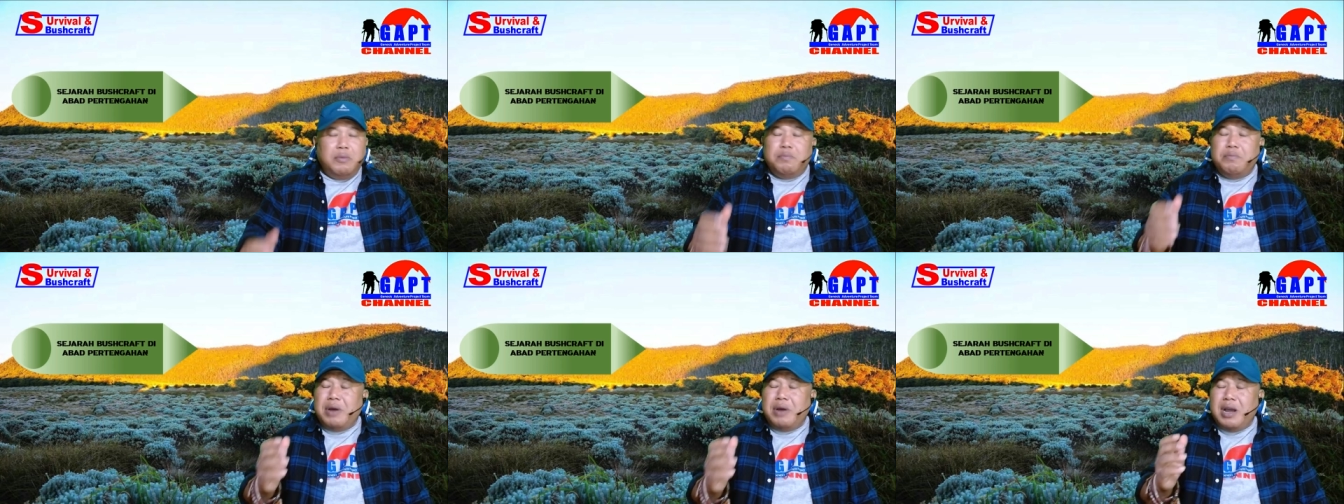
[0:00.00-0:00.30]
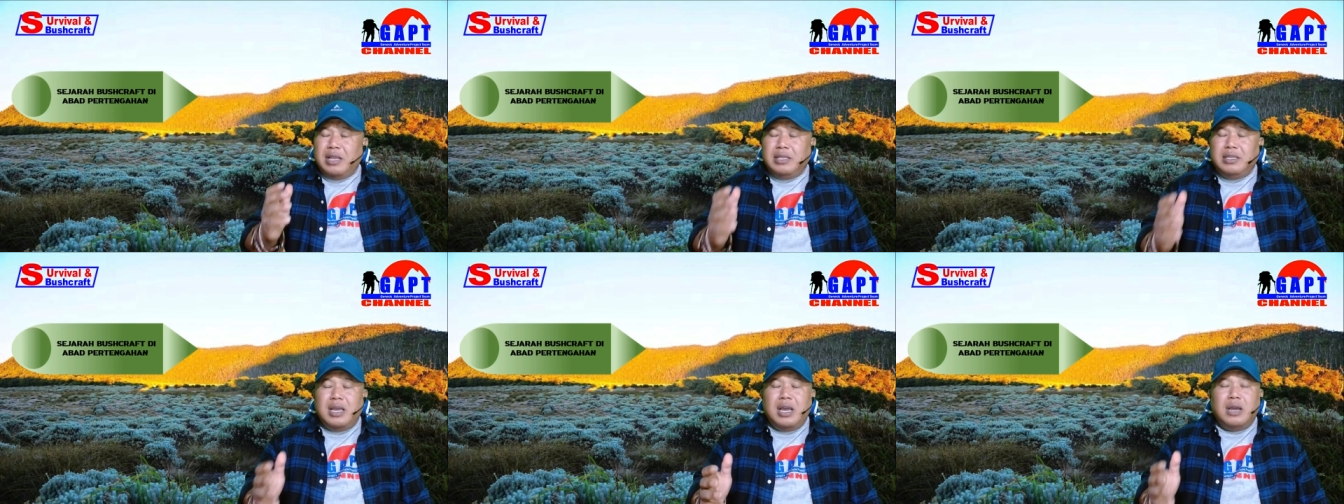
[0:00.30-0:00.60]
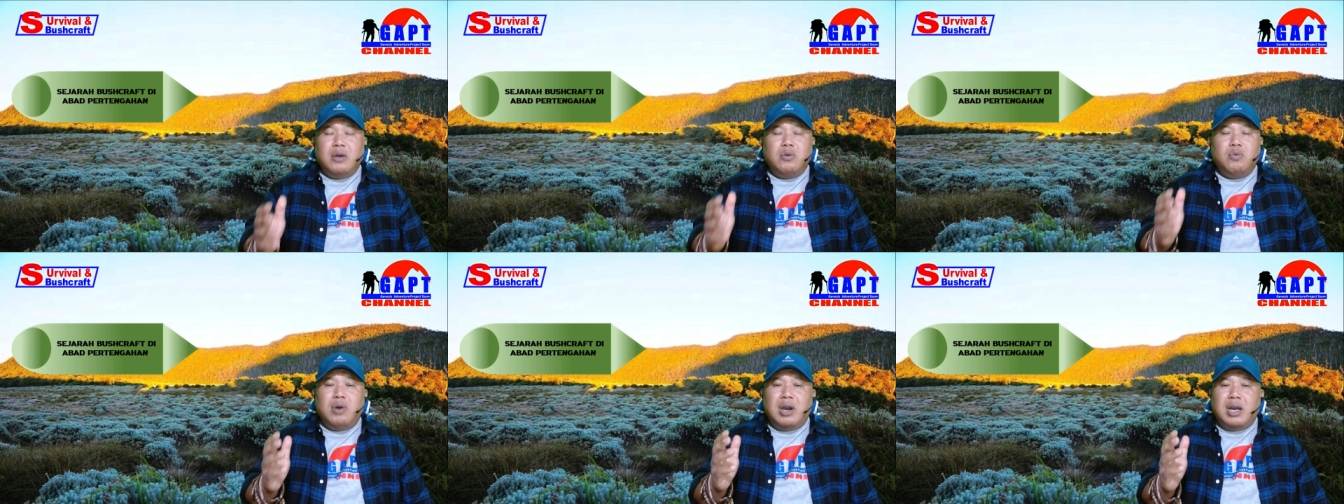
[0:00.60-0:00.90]

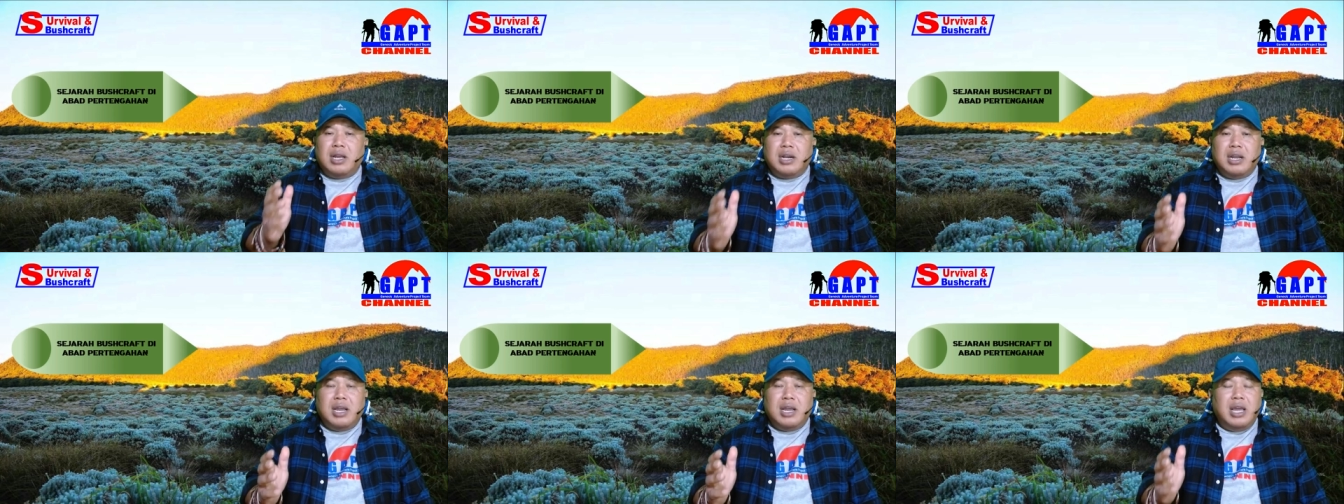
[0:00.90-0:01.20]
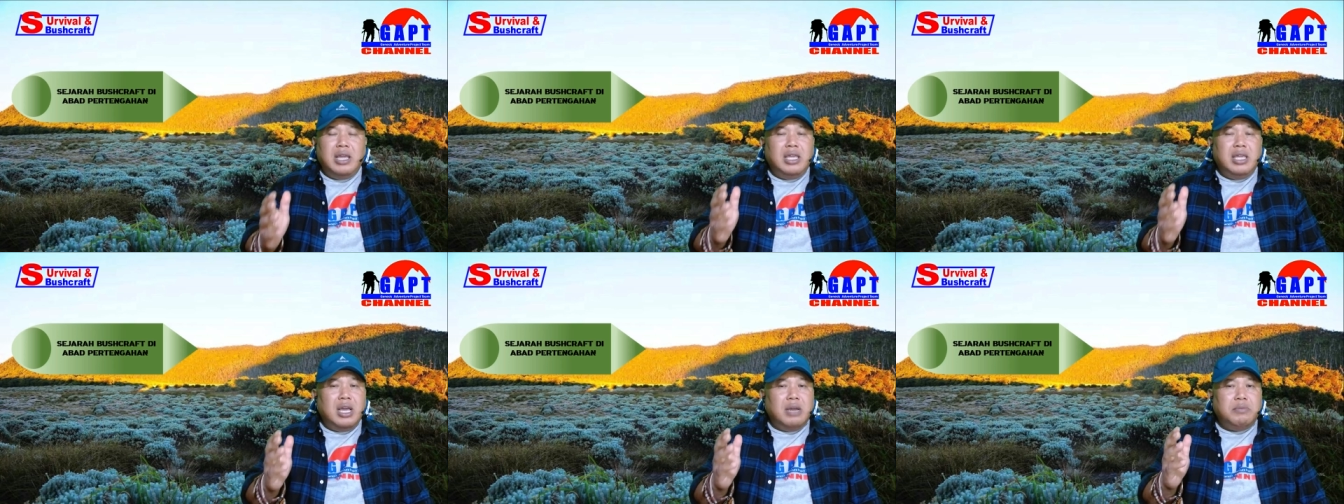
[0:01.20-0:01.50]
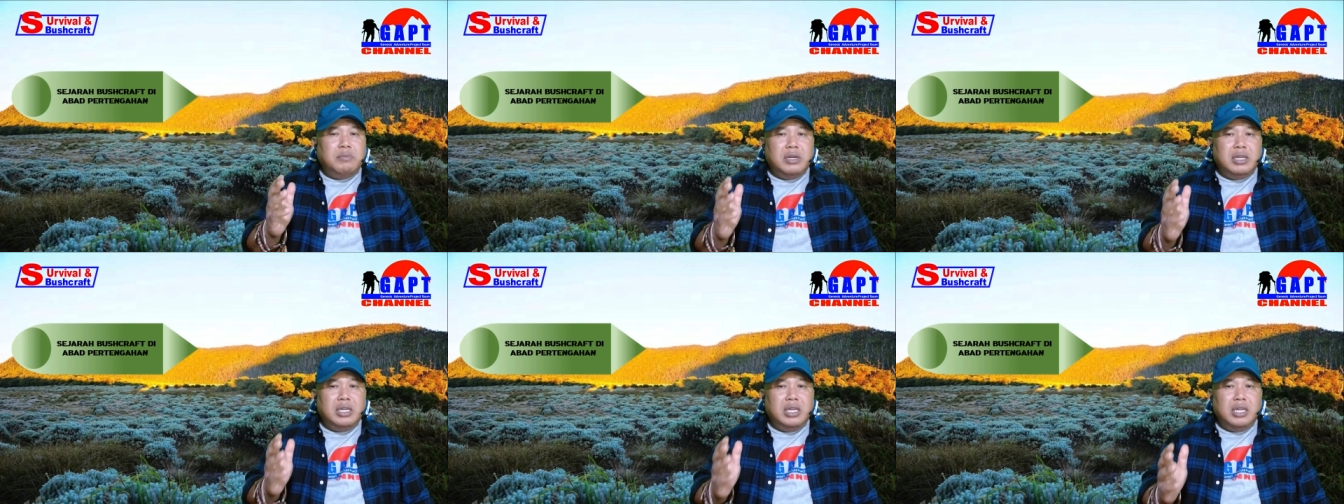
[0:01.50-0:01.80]
banyak warga yang
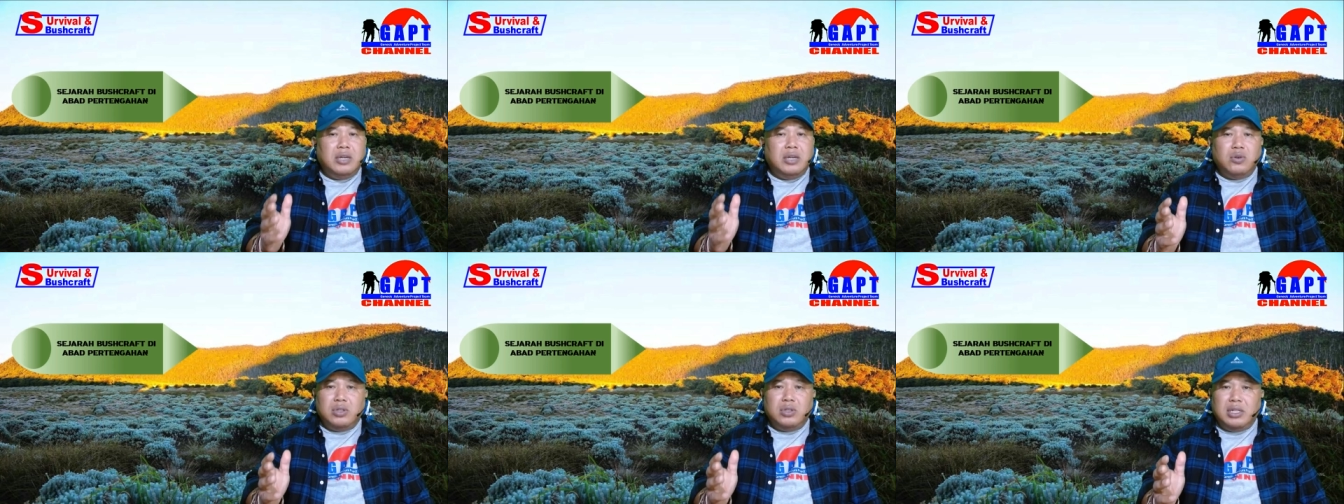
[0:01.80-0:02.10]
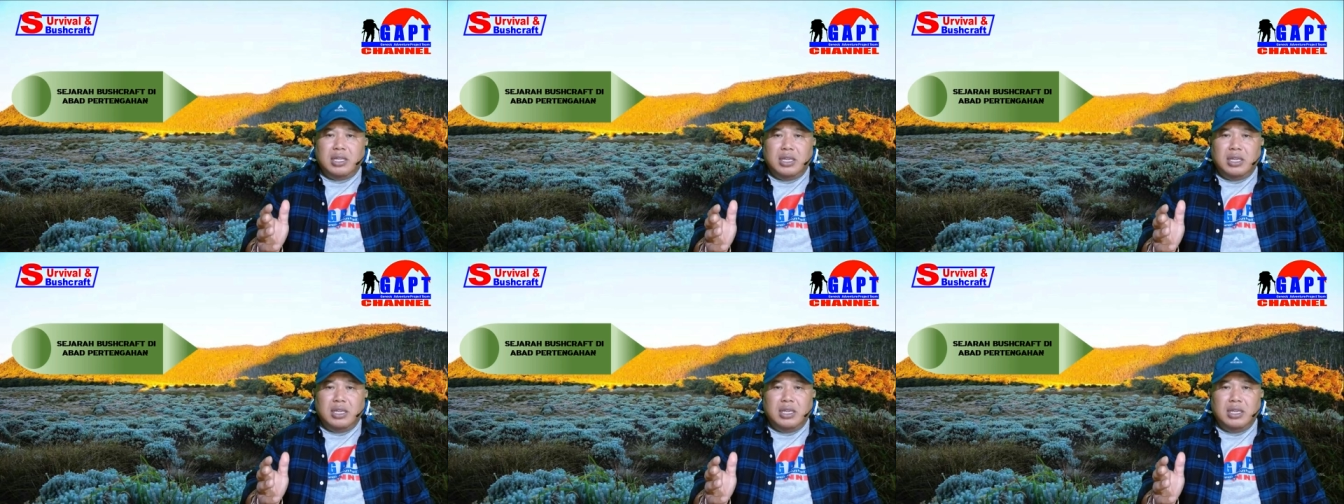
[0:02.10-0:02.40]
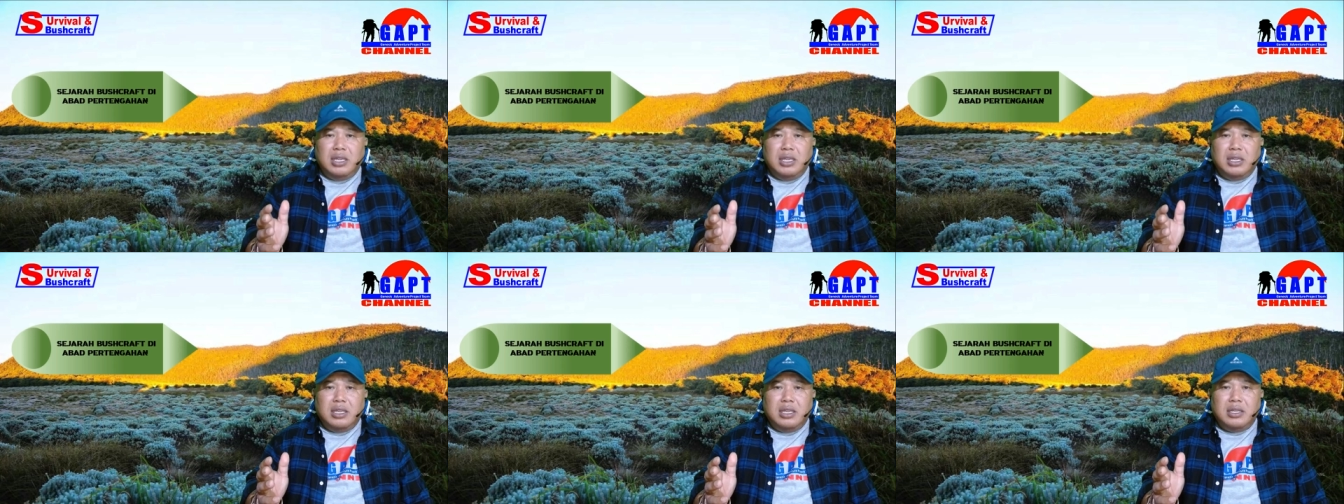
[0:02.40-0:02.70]
mengikuti